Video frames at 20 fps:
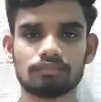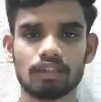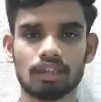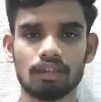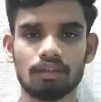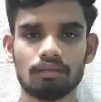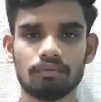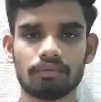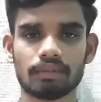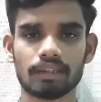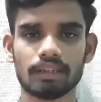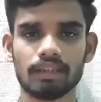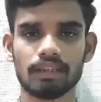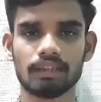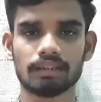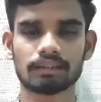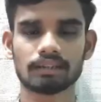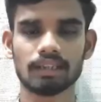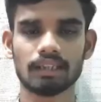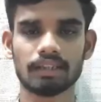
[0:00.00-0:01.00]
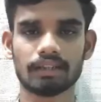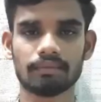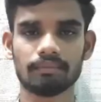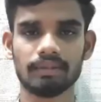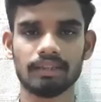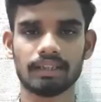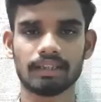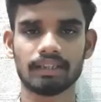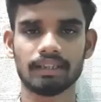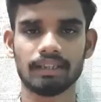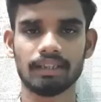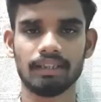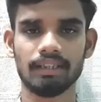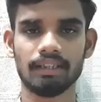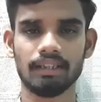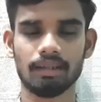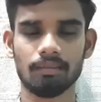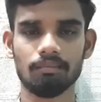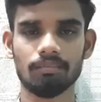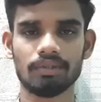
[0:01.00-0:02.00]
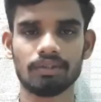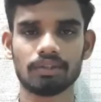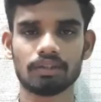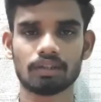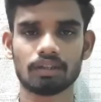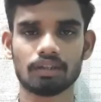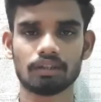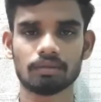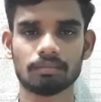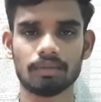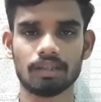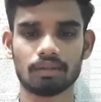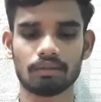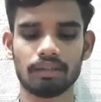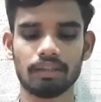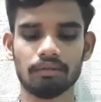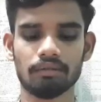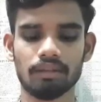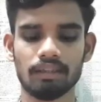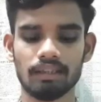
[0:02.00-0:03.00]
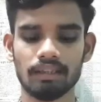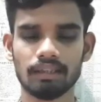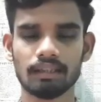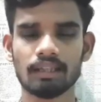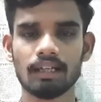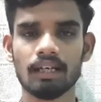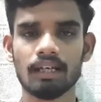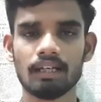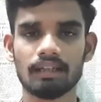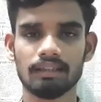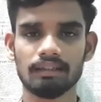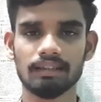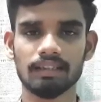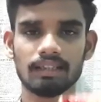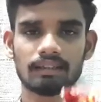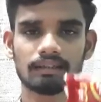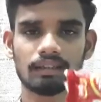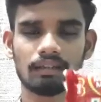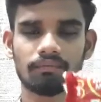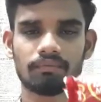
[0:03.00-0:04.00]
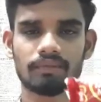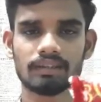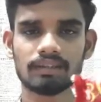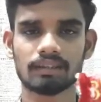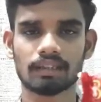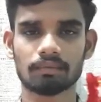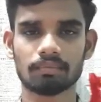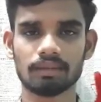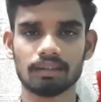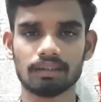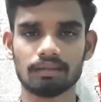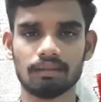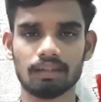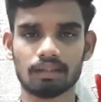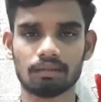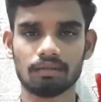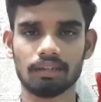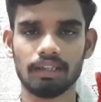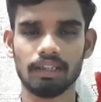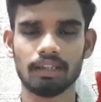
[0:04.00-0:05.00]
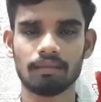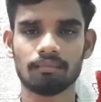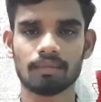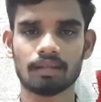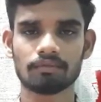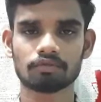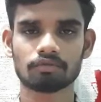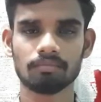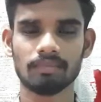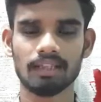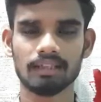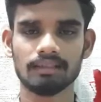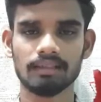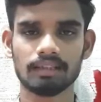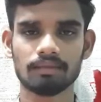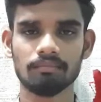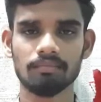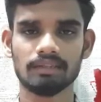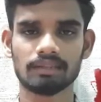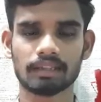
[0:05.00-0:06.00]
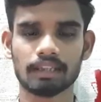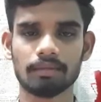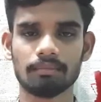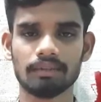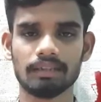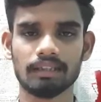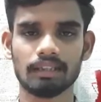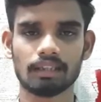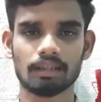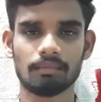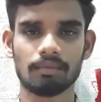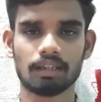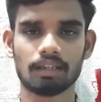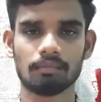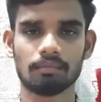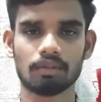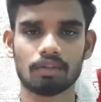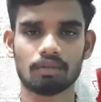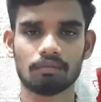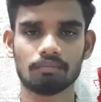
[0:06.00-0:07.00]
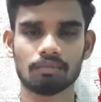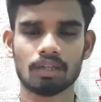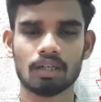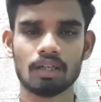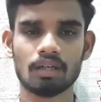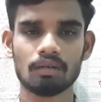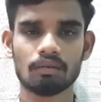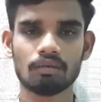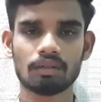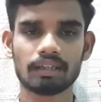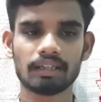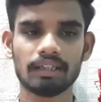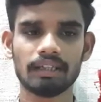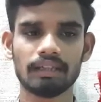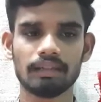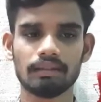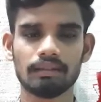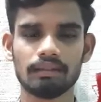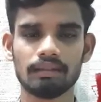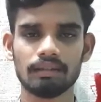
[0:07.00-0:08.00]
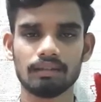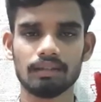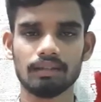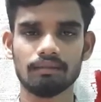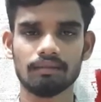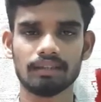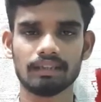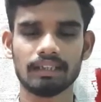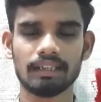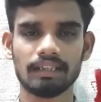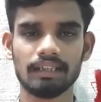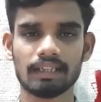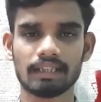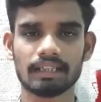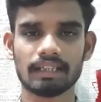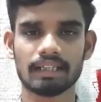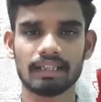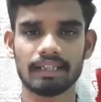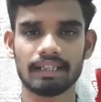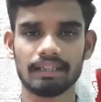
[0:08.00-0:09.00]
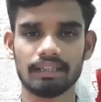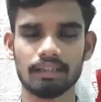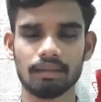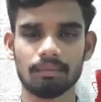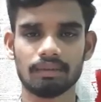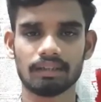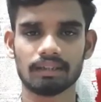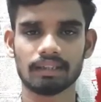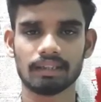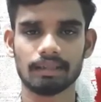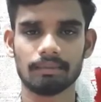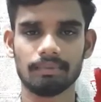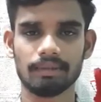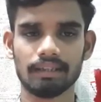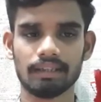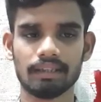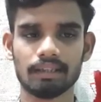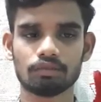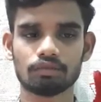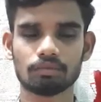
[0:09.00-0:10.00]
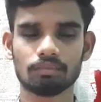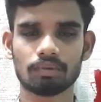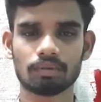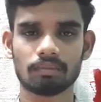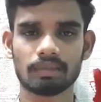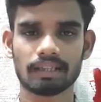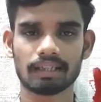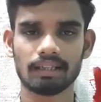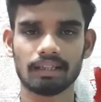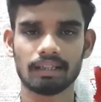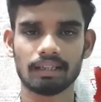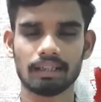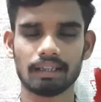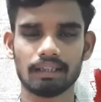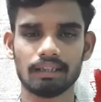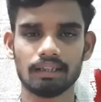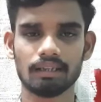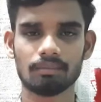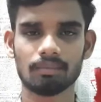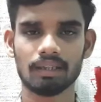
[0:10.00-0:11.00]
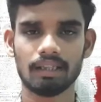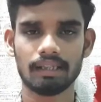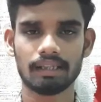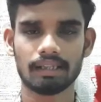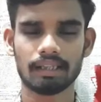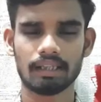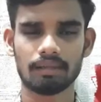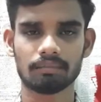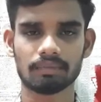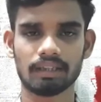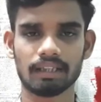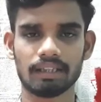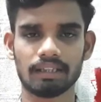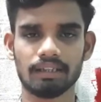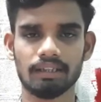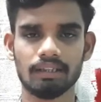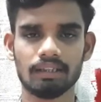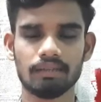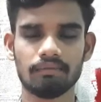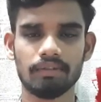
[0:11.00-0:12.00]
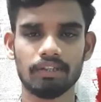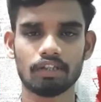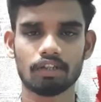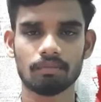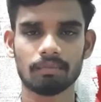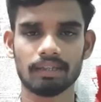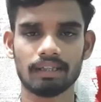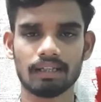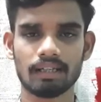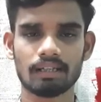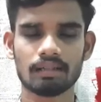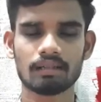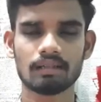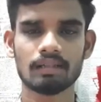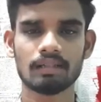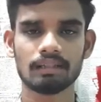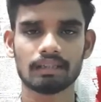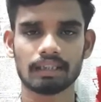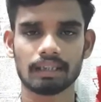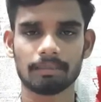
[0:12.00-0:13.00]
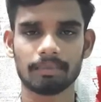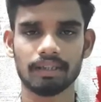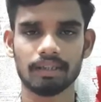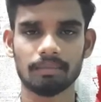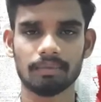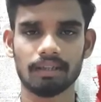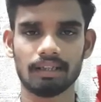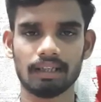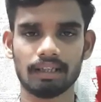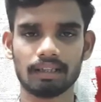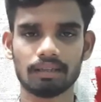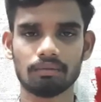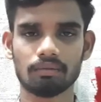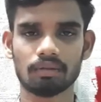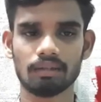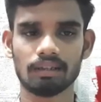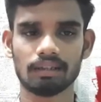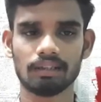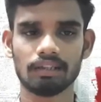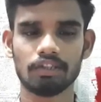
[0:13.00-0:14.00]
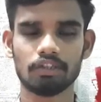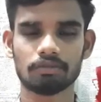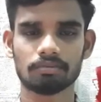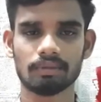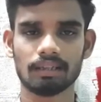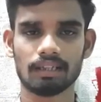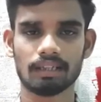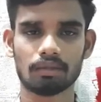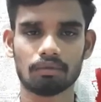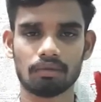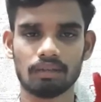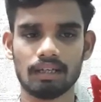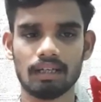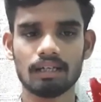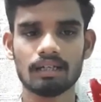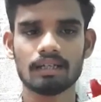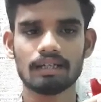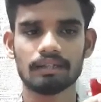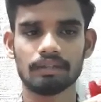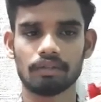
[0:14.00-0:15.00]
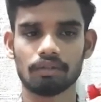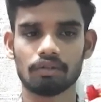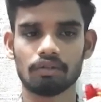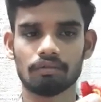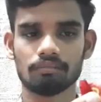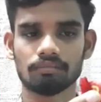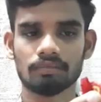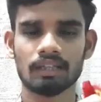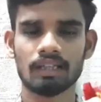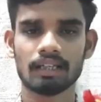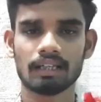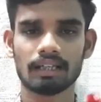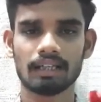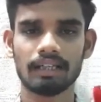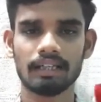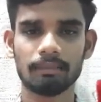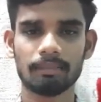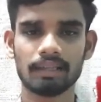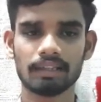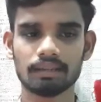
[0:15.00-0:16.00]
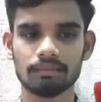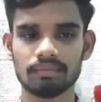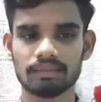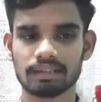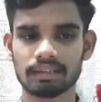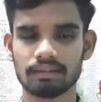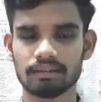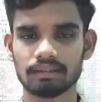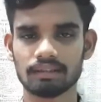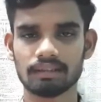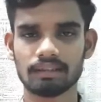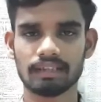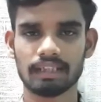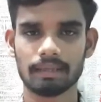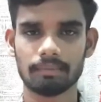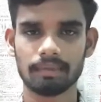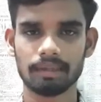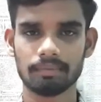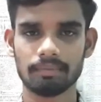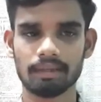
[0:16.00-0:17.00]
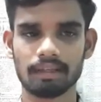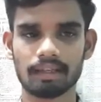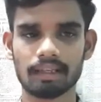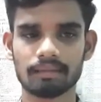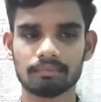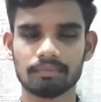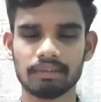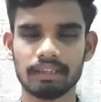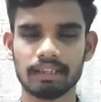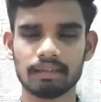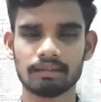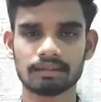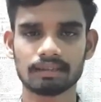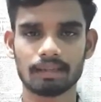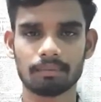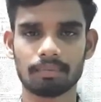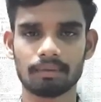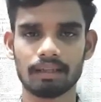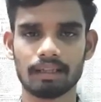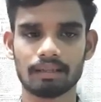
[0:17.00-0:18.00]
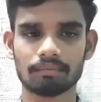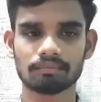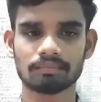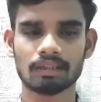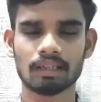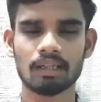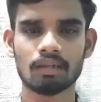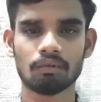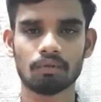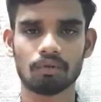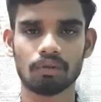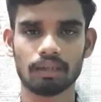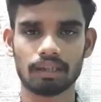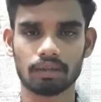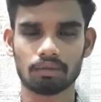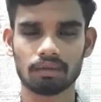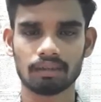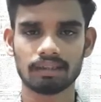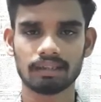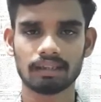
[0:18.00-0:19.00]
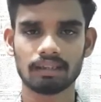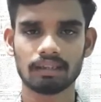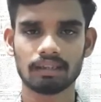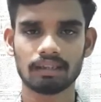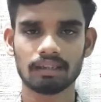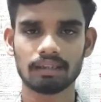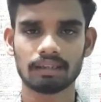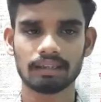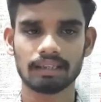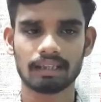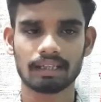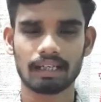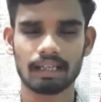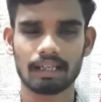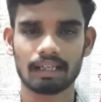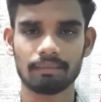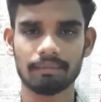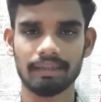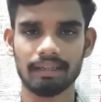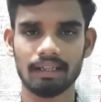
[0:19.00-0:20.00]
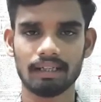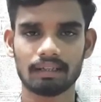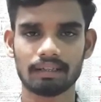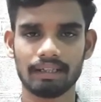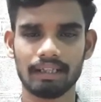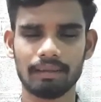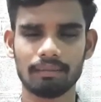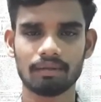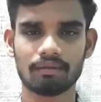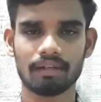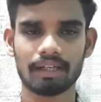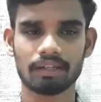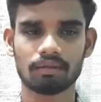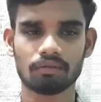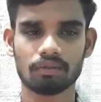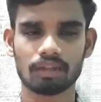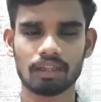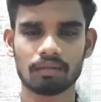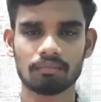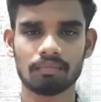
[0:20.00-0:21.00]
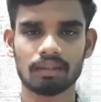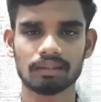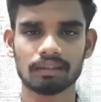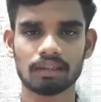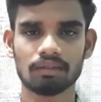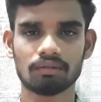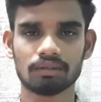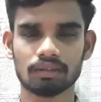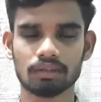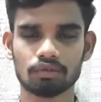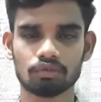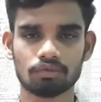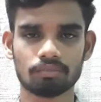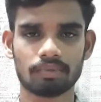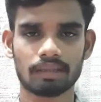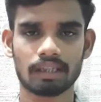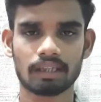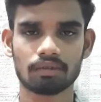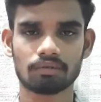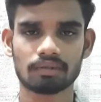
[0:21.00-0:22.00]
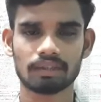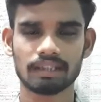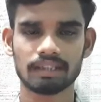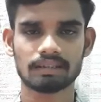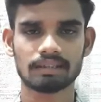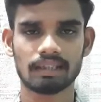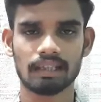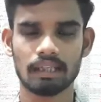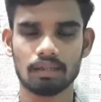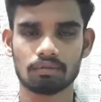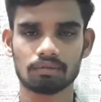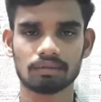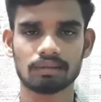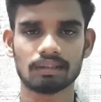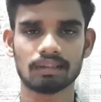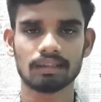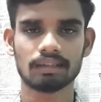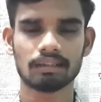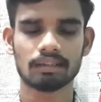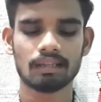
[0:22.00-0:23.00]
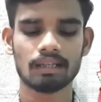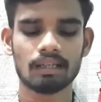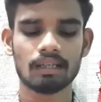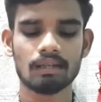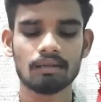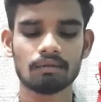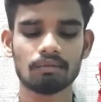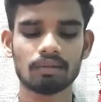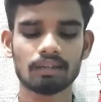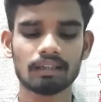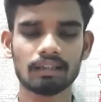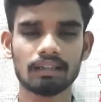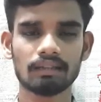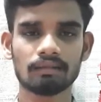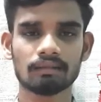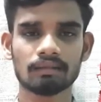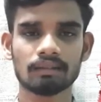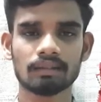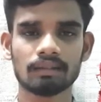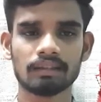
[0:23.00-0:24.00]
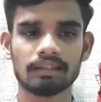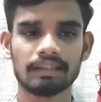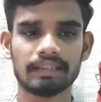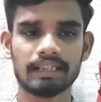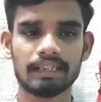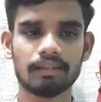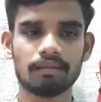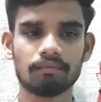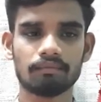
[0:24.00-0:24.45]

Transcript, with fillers: ஹலோ ஃப்ரெண்ட்ஸ் எல்லோரும் எப்படி இருக்கீங்க நம்ம இந்த வந்து பார்க்கக்கூடிய ஒன்று இந்த சன்ஃபீஸ் தரப்புலேருந்து வரக்கூடிய மாம்ஸ் மேஜிக் பிஸ்கெட்டை பற்றி எங்கே பார்க்க போகிறோம் ஓகே இது வந்துட்டு எங்கே கிடைக்கிது அப்படின்றத கேட்பீங்க சூப்பர் மார்க்கெட்டில் கிடைக்கிது மளிகை கடையிலையும் கிடைக்கிது வேணும் அப்படின்னா ட்ரை பண்ணி பாருங்கள் உங்களுக்கு யூஸ்ஃபுல்லான ஒன்றா இருக்கும் கண்டிப்பாக அந்த பிஸ்கெட் வந்து ட்ரை பண்ணி பார்க்கலாம் நீங்களும் சாப்பிட்லாம் உங்களுடைய குழந்தைகளுக்கு கேட்குறாங்க அப்படின்னா கண்டிப்பாக வாங்கி கொடுக்கலாம் மந்தல் வந்துட்டு சூப்பரான ஒரு டேஸ்ட் நல்லா கொடுத்தது ஓகே இதே